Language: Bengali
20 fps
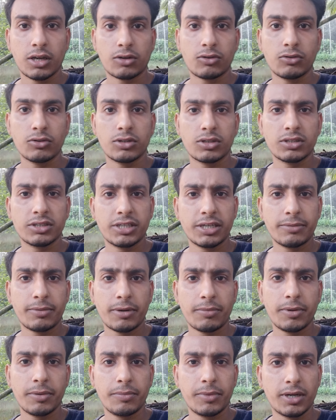দেখো
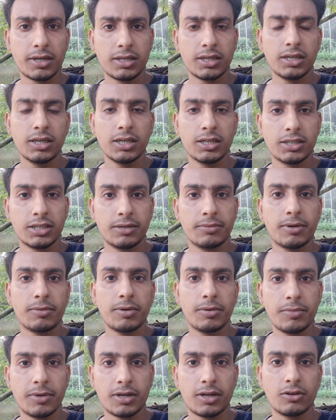যেভাবে মেটে
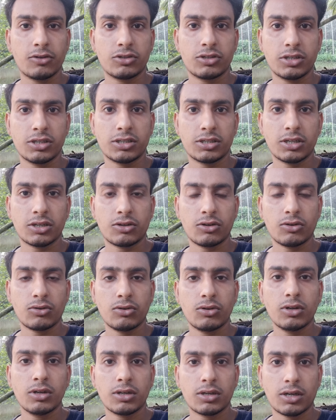সেভাবে মেটানোর চেষ্টা
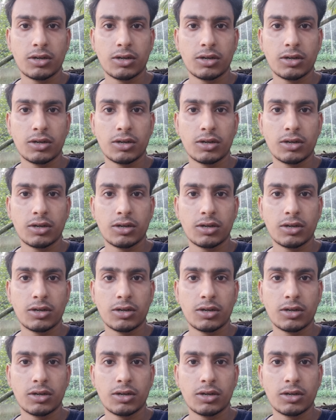করো